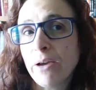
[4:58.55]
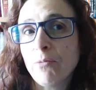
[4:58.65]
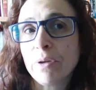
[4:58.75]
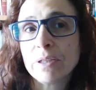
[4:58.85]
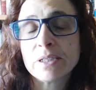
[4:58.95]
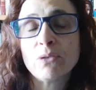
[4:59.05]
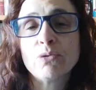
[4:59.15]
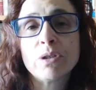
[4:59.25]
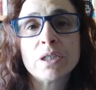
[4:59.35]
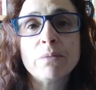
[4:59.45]
é uma das
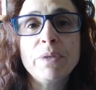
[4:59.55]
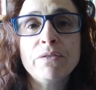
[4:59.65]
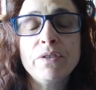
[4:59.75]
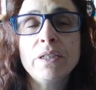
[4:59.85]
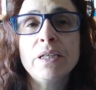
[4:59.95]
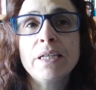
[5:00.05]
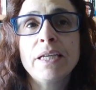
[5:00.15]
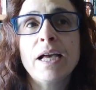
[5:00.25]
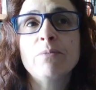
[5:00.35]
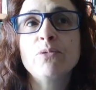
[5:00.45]
autoras da minha vida,
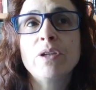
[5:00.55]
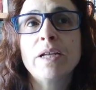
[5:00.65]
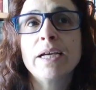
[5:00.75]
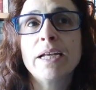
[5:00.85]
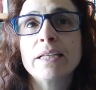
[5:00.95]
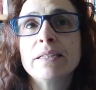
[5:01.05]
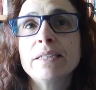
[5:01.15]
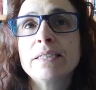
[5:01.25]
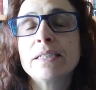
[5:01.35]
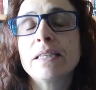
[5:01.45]
que é Almudena
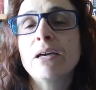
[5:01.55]
Grandes,